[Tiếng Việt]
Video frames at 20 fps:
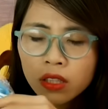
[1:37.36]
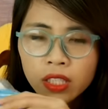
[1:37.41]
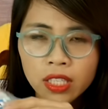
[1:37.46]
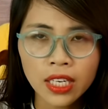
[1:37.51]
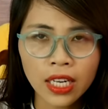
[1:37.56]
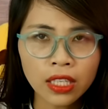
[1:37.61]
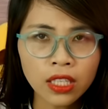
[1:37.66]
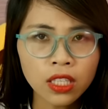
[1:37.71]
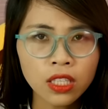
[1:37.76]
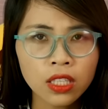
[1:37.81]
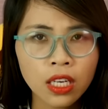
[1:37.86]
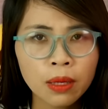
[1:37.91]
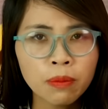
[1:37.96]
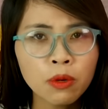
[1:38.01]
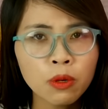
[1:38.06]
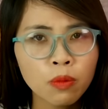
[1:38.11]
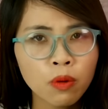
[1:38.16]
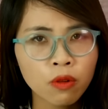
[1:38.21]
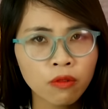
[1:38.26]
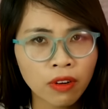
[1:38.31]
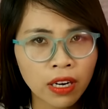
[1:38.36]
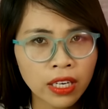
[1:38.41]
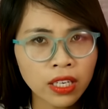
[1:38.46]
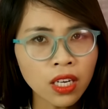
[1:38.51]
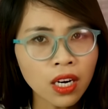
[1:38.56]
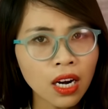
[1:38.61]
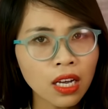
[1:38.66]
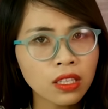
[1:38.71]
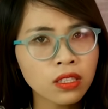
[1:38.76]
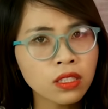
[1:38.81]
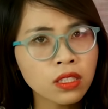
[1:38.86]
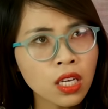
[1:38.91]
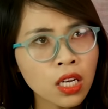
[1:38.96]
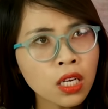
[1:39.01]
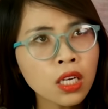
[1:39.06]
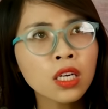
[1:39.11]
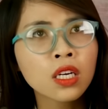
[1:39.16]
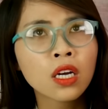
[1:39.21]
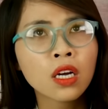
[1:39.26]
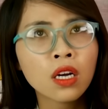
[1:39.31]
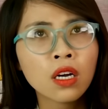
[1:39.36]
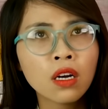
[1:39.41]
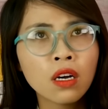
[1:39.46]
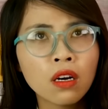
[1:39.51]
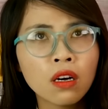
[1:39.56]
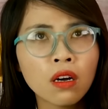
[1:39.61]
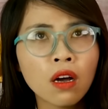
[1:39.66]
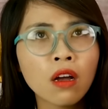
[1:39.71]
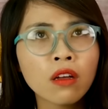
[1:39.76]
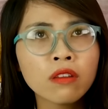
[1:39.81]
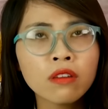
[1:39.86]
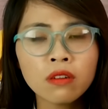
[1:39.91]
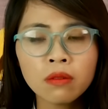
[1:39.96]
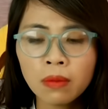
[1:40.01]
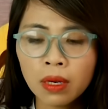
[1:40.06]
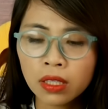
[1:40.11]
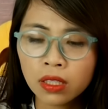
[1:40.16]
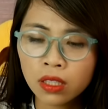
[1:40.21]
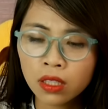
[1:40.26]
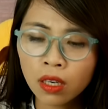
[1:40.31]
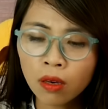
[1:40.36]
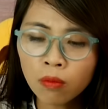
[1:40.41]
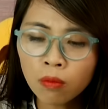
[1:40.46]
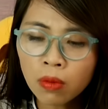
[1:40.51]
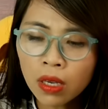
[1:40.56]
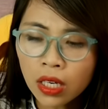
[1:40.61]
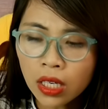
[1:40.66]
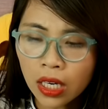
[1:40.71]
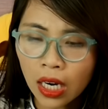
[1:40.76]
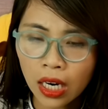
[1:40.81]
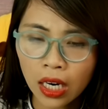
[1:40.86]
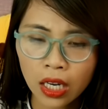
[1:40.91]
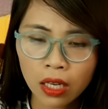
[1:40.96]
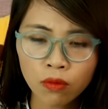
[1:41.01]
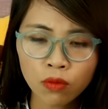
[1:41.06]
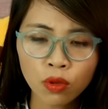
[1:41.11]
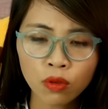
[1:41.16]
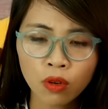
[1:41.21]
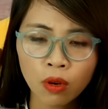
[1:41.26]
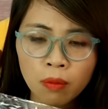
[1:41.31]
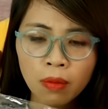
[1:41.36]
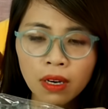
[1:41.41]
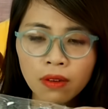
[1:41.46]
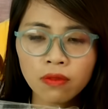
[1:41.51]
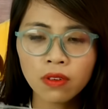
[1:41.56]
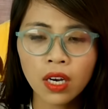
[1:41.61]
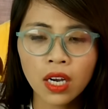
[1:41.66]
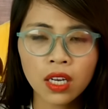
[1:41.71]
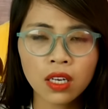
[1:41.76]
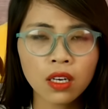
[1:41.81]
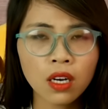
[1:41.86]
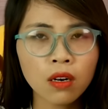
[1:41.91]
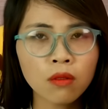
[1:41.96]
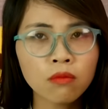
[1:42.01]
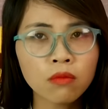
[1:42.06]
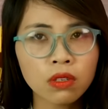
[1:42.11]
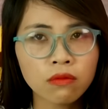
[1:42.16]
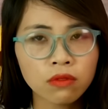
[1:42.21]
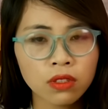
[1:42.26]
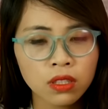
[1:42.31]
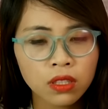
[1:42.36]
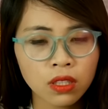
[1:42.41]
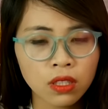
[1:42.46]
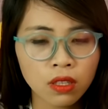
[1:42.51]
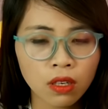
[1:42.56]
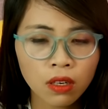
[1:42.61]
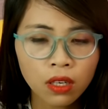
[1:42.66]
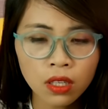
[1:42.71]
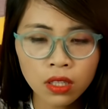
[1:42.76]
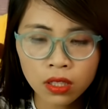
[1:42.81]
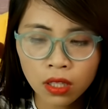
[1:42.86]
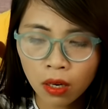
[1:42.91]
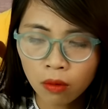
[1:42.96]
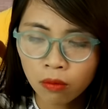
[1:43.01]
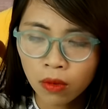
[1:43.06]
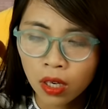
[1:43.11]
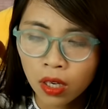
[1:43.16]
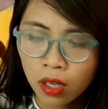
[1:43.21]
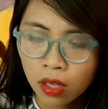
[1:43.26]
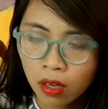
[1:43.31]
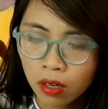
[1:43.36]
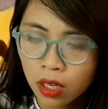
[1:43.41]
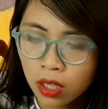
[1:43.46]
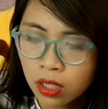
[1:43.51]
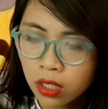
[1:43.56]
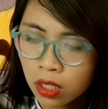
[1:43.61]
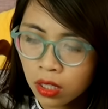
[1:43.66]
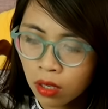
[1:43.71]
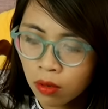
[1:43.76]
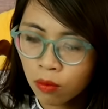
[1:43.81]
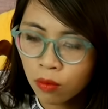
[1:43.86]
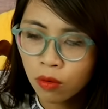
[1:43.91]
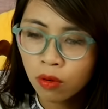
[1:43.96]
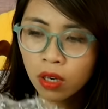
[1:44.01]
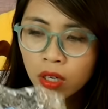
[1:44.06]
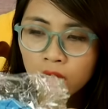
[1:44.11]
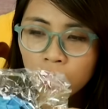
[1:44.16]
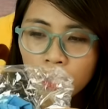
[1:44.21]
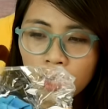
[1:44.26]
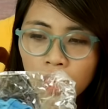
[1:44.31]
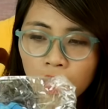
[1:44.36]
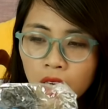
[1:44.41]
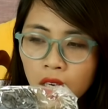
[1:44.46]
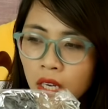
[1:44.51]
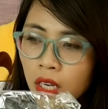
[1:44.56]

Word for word: chị đã nhìn thấy một bộ váy rất là xinh à, nhưng mà chị không biết rằng em thộn có mặc vừa hay không bởi vì nhìn nó hơi rộng cho nên chị không mua nữa